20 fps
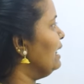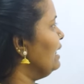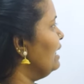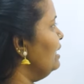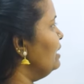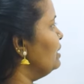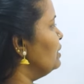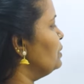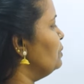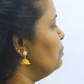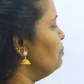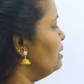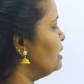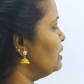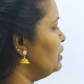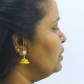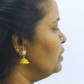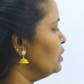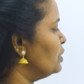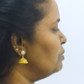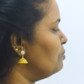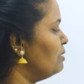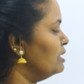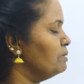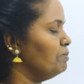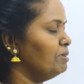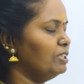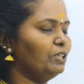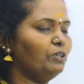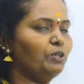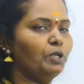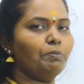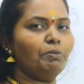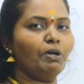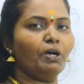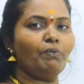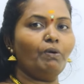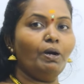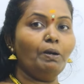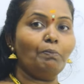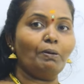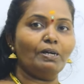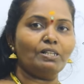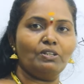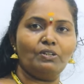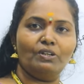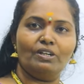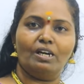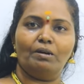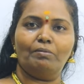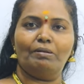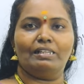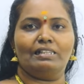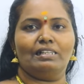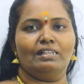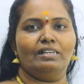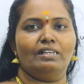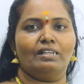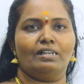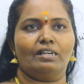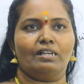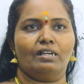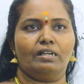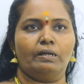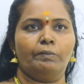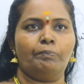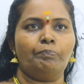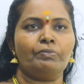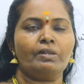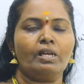இரண்டுக்கும் பதினொன்றுக்கும் அதிபதி குரு பகவான் பதினொன்றாம் இடத்துல இருக்கிறாங்க